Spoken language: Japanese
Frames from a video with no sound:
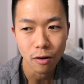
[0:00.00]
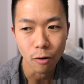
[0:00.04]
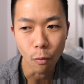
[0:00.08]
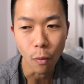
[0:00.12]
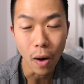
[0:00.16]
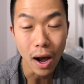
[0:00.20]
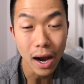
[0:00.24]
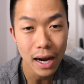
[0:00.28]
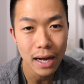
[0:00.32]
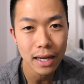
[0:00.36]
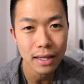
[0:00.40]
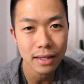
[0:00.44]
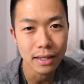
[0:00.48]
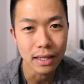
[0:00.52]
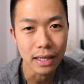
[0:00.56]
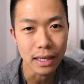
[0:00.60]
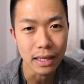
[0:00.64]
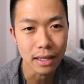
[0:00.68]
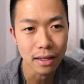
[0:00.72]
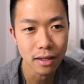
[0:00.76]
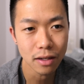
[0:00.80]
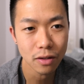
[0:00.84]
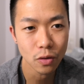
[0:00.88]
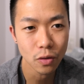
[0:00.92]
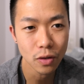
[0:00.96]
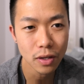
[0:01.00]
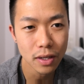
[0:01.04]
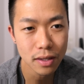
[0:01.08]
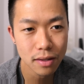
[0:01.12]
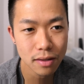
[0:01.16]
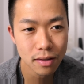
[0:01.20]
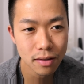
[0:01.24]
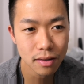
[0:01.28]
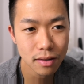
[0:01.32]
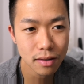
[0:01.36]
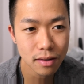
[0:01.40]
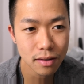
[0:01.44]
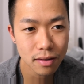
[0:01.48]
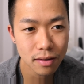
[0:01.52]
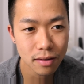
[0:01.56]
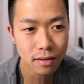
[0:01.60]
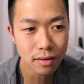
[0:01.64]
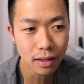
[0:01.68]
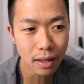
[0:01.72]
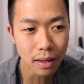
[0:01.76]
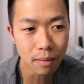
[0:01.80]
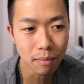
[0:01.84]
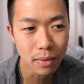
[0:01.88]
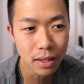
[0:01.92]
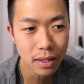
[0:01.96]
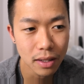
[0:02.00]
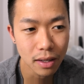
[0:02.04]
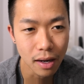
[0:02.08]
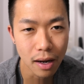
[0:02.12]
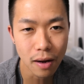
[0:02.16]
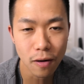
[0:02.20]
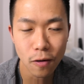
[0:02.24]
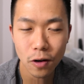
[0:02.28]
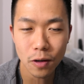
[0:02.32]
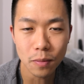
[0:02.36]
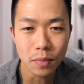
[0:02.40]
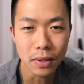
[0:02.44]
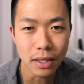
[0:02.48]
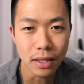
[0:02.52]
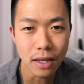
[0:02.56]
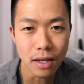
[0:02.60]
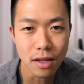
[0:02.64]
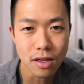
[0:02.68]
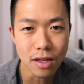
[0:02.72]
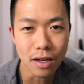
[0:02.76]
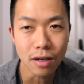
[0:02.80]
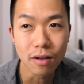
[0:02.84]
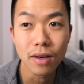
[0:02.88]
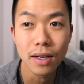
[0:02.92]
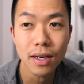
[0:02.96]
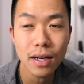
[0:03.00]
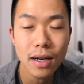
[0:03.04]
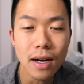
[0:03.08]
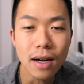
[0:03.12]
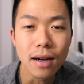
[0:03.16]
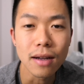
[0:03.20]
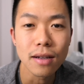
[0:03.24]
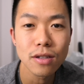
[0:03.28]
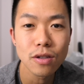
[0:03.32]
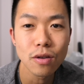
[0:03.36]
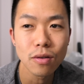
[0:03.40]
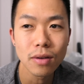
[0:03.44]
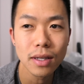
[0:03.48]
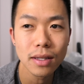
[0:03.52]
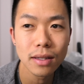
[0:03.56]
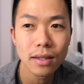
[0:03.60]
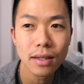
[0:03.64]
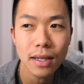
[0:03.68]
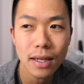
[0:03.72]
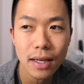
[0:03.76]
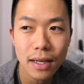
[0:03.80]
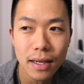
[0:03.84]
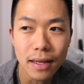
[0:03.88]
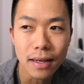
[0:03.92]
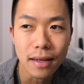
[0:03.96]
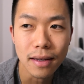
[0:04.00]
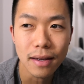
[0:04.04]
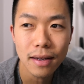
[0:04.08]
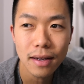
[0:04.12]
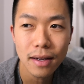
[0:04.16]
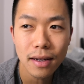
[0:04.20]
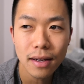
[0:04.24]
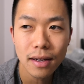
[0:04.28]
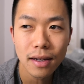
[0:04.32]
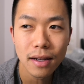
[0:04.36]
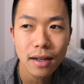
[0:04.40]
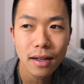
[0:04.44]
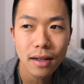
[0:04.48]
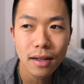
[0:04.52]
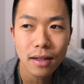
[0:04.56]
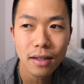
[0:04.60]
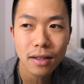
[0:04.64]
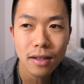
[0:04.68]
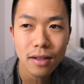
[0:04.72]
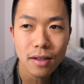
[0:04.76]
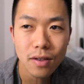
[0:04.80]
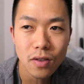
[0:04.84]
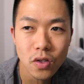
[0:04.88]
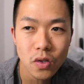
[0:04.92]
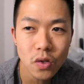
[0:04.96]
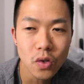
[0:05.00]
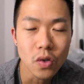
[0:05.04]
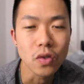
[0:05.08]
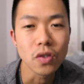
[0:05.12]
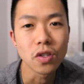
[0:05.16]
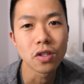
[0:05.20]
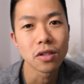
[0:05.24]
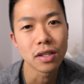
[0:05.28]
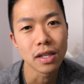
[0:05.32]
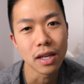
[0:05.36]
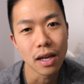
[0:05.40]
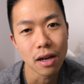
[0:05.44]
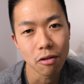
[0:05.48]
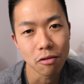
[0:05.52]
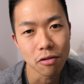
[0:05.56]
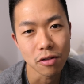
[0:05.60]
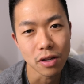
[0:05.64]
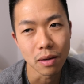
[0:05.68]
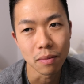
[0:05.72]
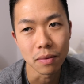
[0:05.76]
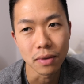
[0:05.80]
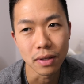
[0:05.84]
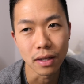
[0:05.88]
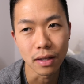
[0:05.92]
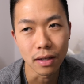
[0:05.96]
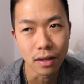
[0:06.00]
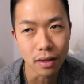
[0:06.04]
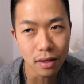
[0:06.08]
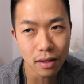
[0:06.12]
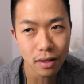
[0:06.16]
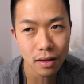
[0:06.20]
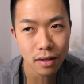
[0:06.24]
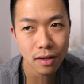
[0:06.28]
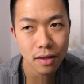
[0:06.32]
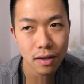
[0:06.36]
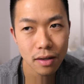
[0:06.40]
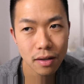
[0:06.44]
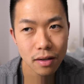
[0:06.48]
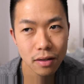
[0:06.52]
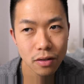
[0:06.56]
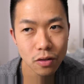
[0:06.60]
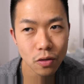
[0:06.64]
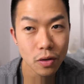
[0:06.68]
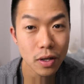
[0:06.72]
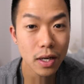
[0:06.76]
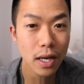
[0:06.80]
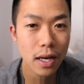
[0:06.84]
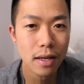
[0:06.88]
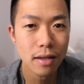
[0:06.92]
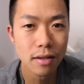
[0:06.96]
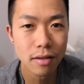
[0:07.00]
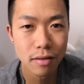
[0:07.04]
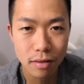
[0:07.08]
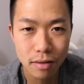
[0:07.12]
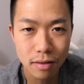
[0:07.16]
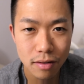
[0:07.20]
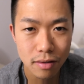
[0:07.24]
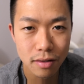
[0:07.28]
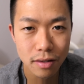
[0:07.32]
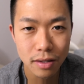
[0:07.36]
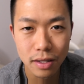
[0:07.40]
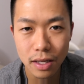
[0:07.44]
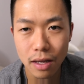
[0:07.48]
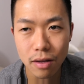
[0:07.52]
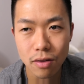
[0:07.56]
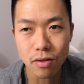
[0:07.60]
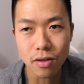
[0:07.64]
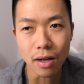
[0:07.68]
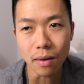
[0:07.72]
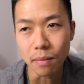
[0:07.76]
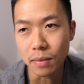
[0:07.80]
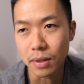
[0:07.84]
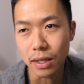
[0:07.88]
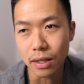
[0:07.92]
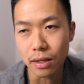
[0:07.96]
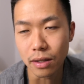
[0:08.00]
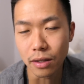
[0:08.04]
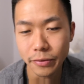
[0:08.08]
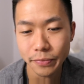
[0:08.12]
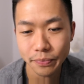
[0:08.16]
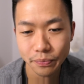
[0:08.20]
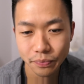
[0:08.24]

分かんないとりあえずねみんなかっこいいみたいになっちゃうからそれですぐ付き合っちゃうみたいなねとりあえず付き合っちゃうみたいな